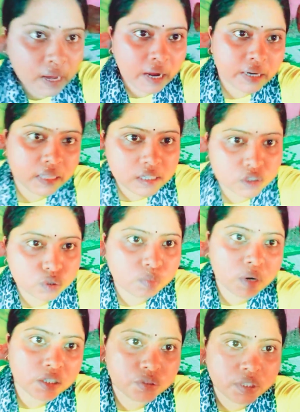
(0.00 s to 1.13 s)
অ্যাটলিস্ট
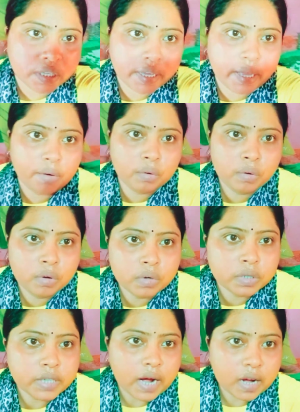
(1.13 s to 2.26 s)
তোমরা যদি কেউ
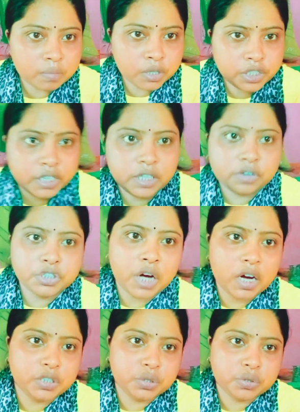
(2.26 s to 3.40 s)
টাকা পয়সা দিয়েও
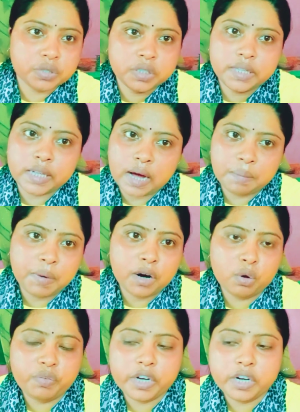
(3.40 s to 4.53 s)
সাহায্য করতে না
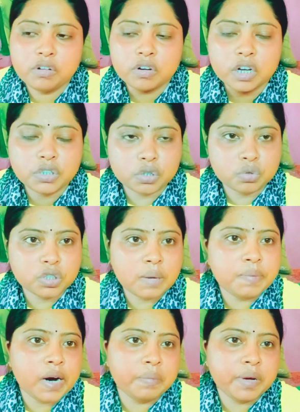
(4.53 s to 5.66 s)
পারো ভিডিওটা যতটা
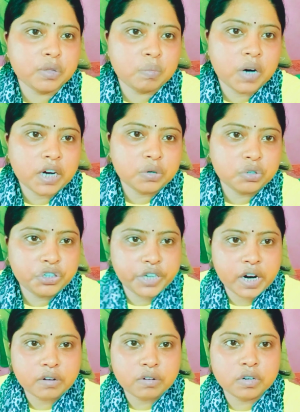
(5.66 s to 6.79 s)
পারবে তোমরা একটু
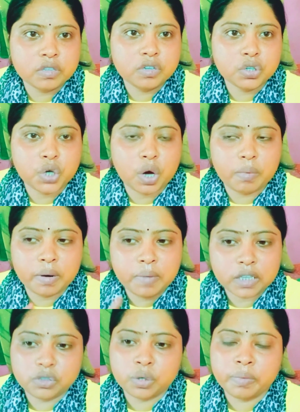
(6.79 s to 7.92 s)
শেয়ার করে দিও সবার
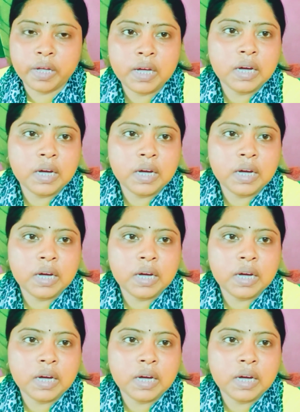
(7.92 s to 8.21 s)
মাধ্যমে